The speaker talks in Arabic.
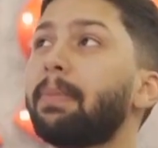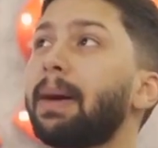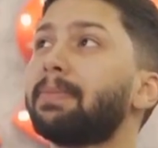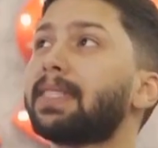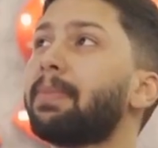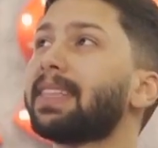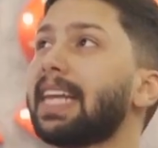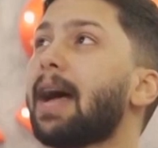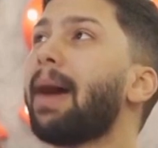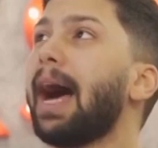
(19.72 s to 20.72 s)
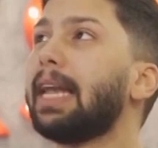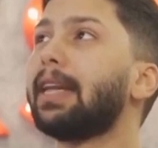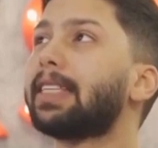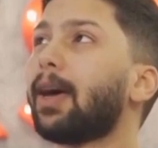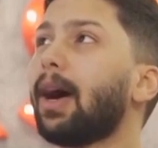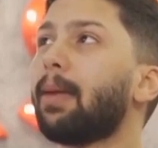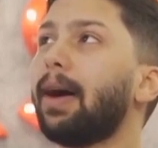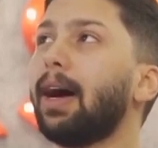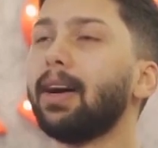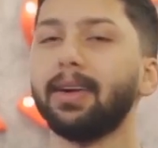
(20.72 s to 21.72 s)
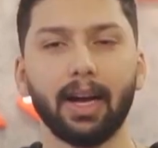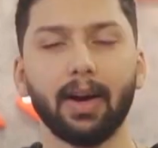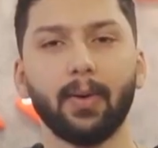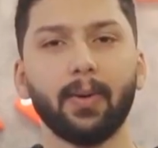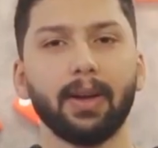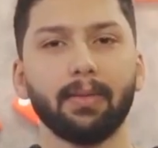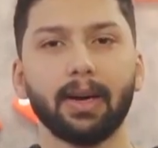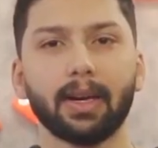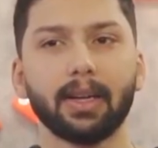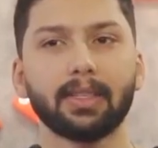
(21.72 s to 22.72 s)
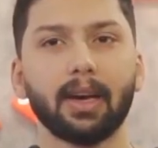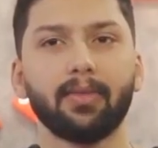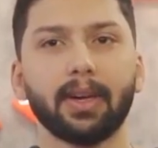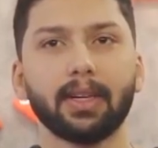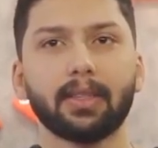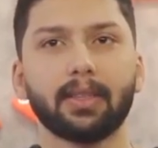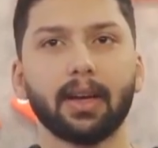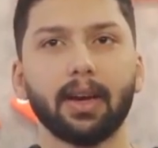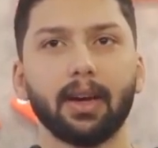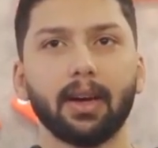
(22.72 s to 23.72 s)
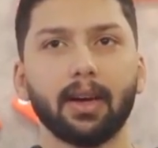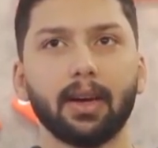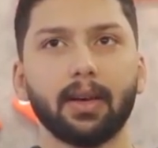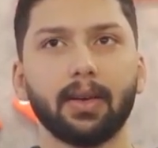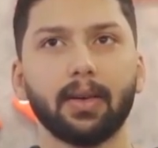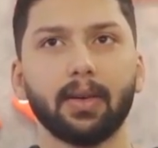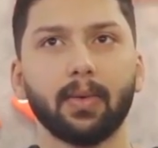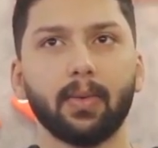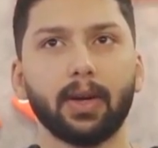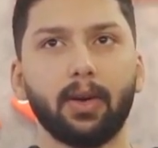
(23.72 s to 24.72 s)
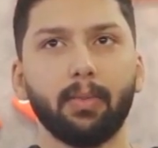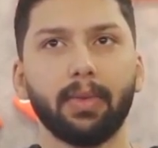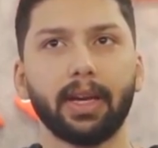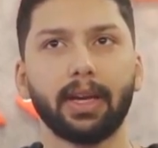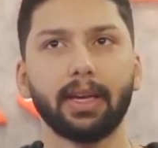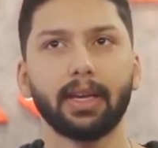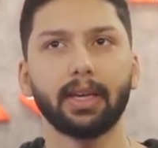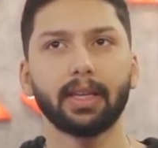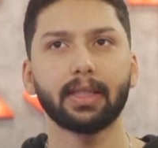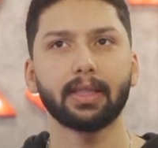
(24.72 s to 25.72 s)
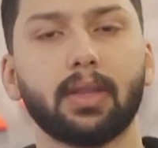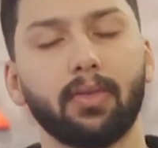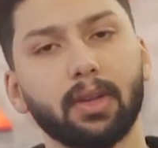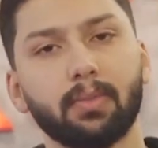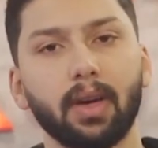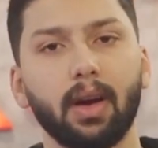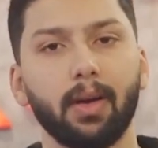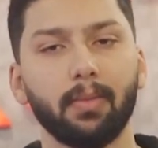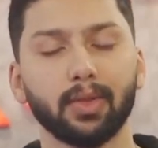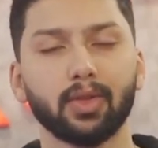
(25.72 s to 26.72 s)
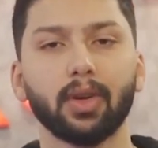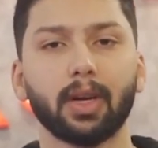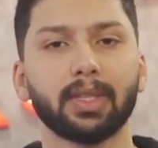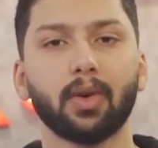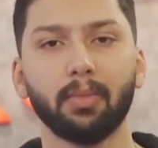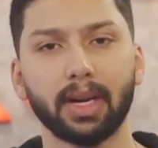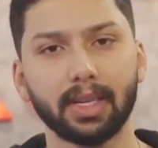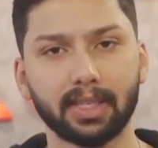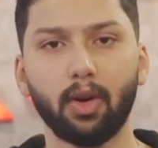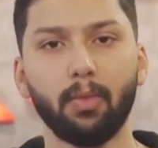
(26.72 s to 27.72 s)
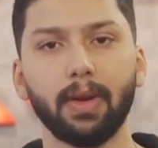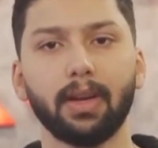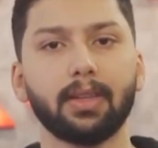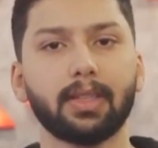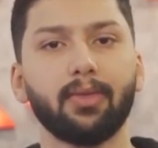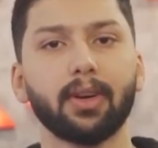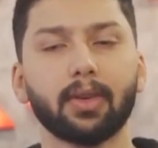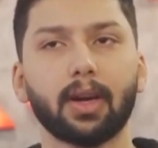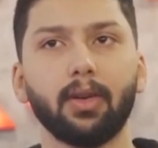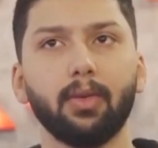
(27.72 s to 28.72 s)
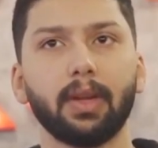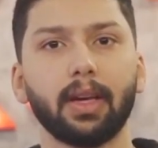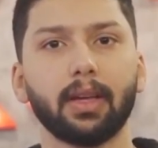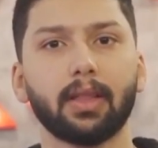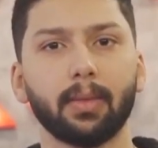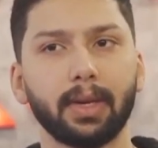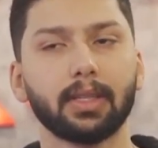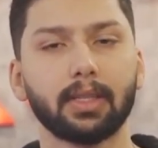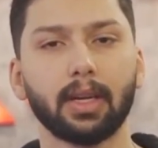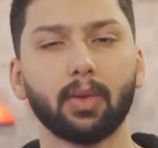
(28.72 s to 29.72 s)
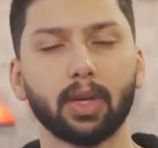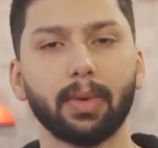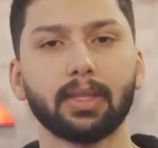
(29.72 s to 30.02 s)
مظبطينها مع الجواب اول مره سافرت وانا عمري سافرت من صغري بس اول مره استوعب السفر كان عمري 8 سنين او 7